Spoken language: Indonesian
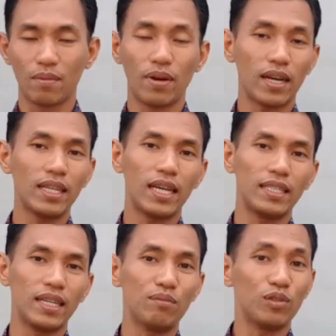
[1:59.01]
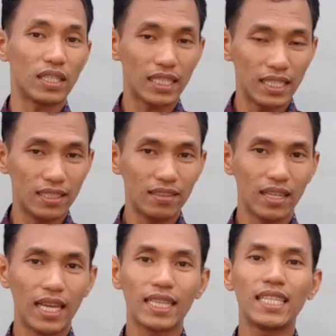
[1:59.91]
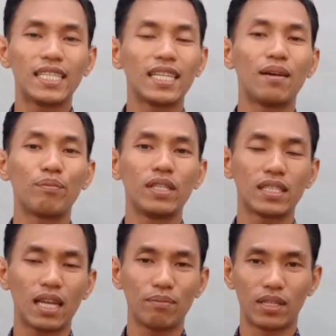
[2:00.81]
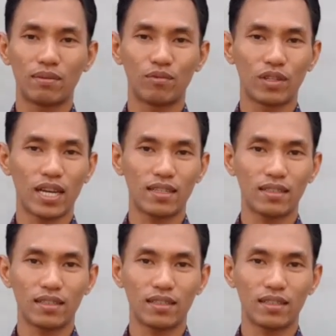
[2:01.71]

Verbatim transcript: bahkan Anda mungkin tidak bisa menemukan